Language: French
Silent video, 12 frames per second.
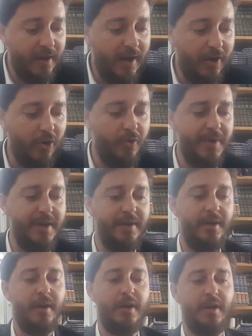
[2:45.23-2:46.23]
Alors
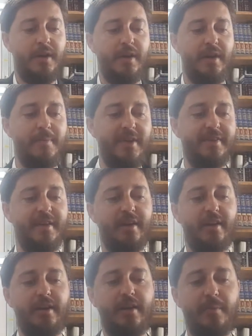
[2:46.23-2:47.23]
lui, il
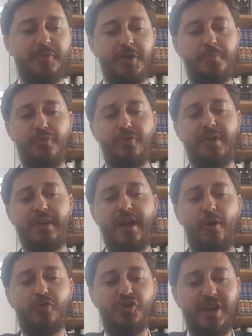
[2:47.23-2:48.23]
mettait un petit peu, il
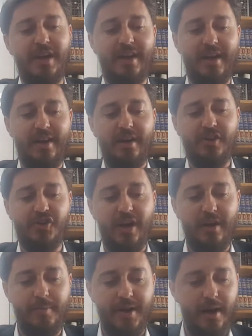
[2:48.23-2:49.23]
arrangeait la, la,
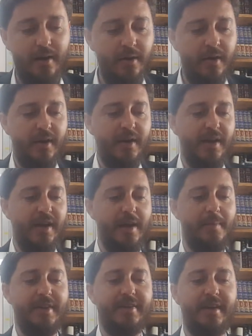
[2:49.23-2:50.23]
j'allais bien et
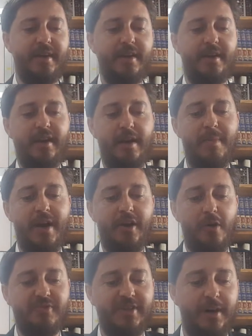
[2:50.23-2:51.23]
il mettait les mains
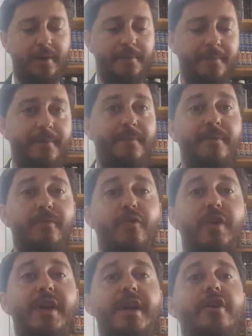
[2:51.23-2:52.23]
comme ça. Vous
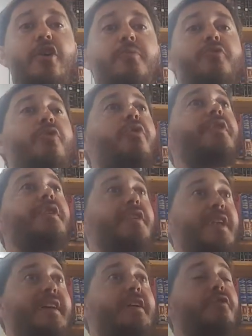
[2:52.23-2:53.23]
voyez, comme nous, il y
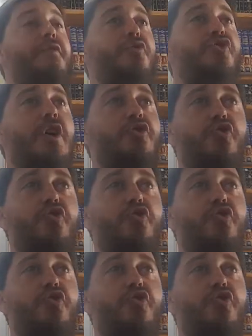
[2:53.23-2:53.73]
en a qui le font jusqu'à